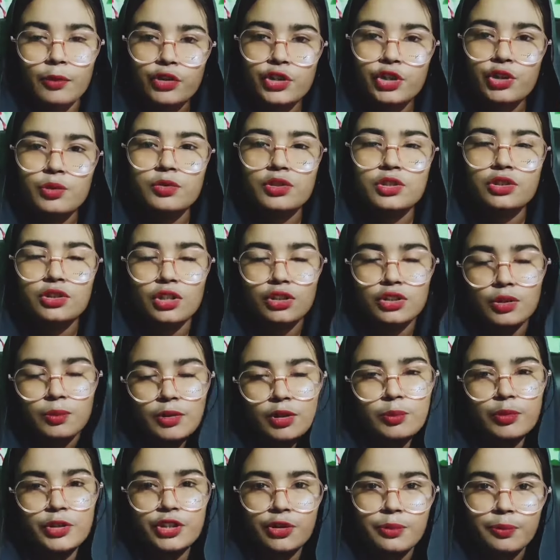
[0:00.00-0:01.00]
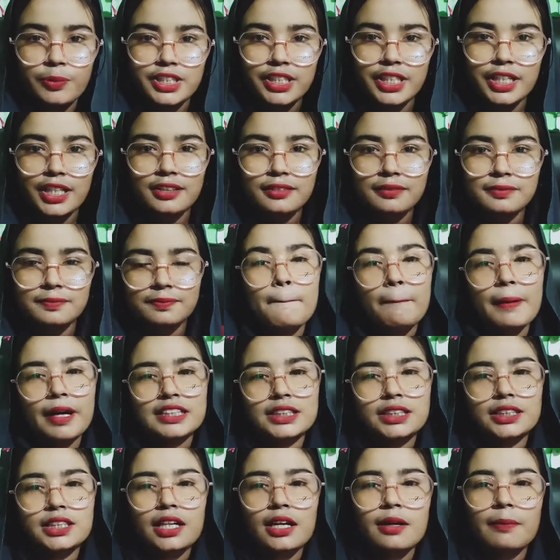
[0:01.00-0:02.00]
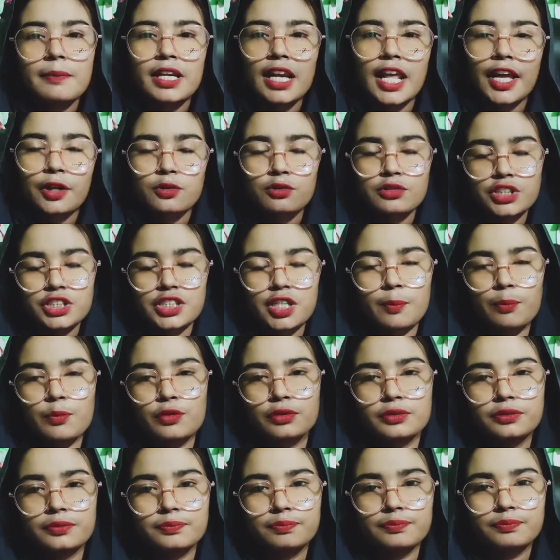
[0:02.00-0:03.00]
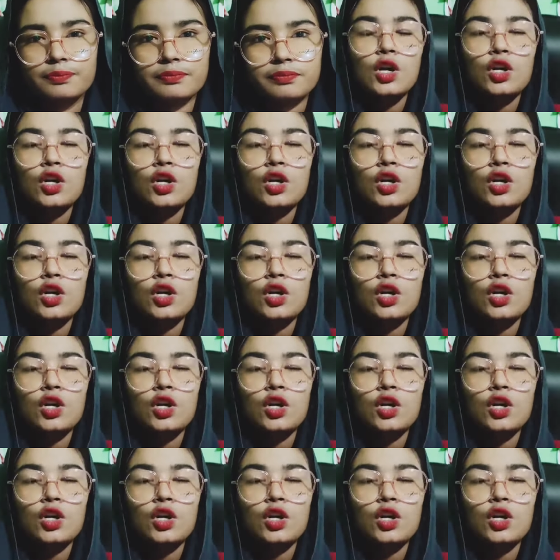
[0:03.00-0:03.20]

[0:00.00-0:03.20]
এবং নিয়মিত তথ্যবল ভিডিও পেতে পাশে থাকা বেল আইকনটি চাপুন